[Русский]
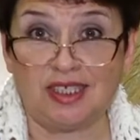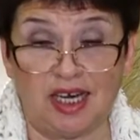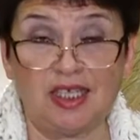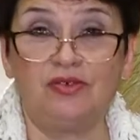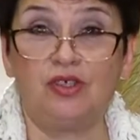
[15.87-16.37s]

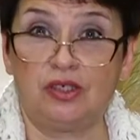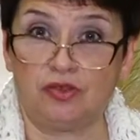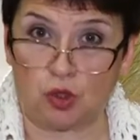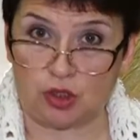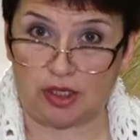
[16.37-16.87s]
Здравствуйте,
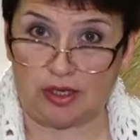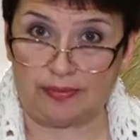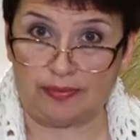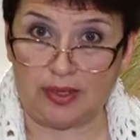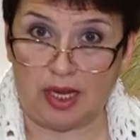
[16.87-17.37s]
взрослые!
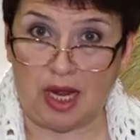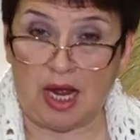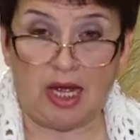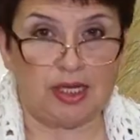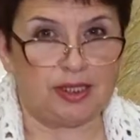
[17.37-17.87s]

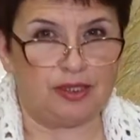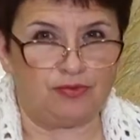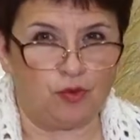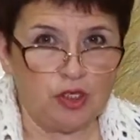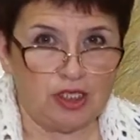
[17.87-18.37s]

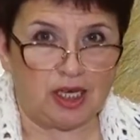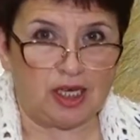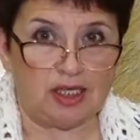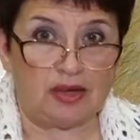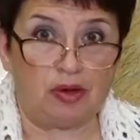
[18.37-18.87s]
Сегодня
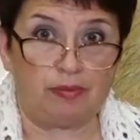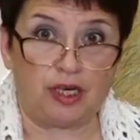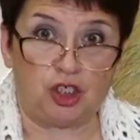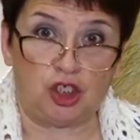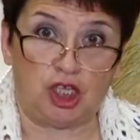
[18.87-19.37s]
я вам
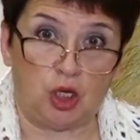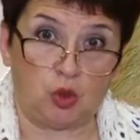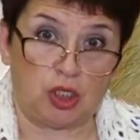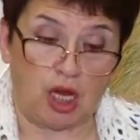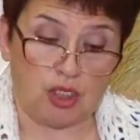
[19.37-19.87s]

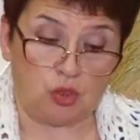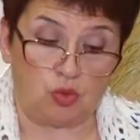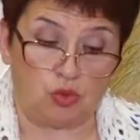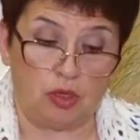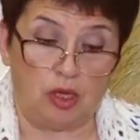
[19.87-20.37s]
прочитаю
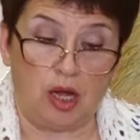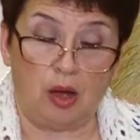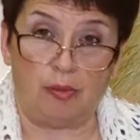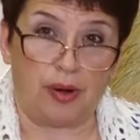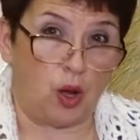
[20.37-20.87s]
сказку
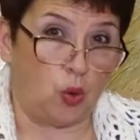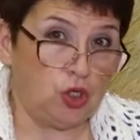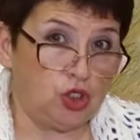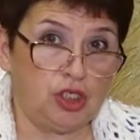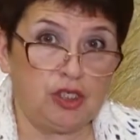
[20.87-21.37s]
про
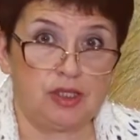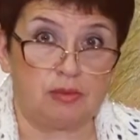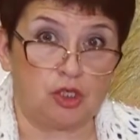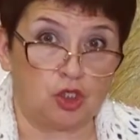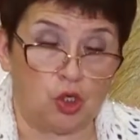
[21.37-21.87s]
очень
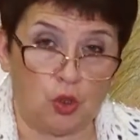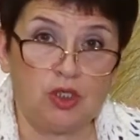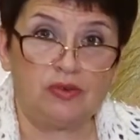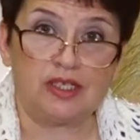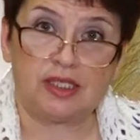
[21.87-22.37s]

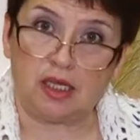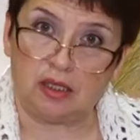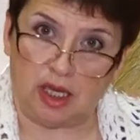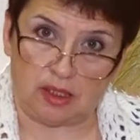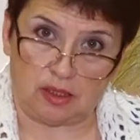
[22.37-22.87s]
смышленого
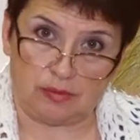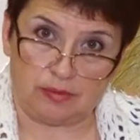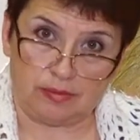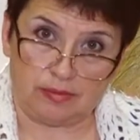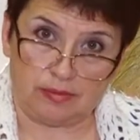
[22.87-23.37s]
солдата.
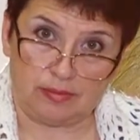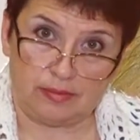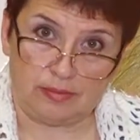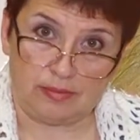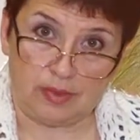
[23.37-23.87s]

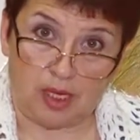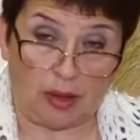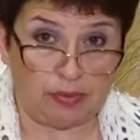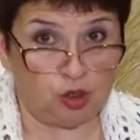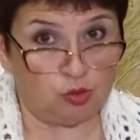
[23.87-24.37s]

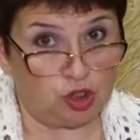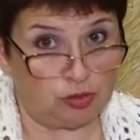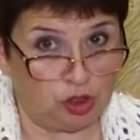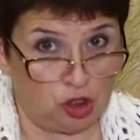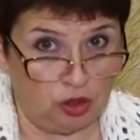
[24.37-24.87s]
А почему он
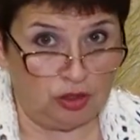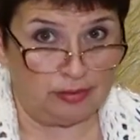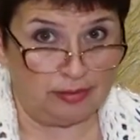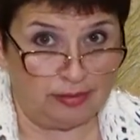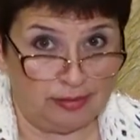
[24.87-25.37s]
смышленый?
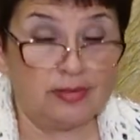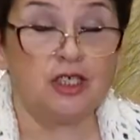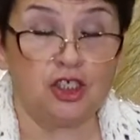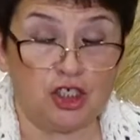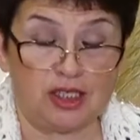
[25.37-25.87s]

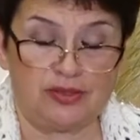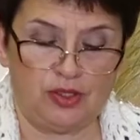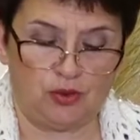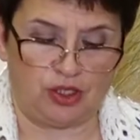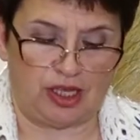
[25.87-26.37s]
Сейчас
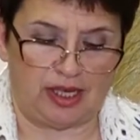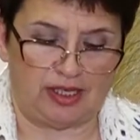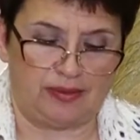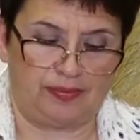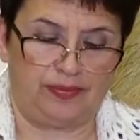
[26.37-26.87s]
вы и узнаете.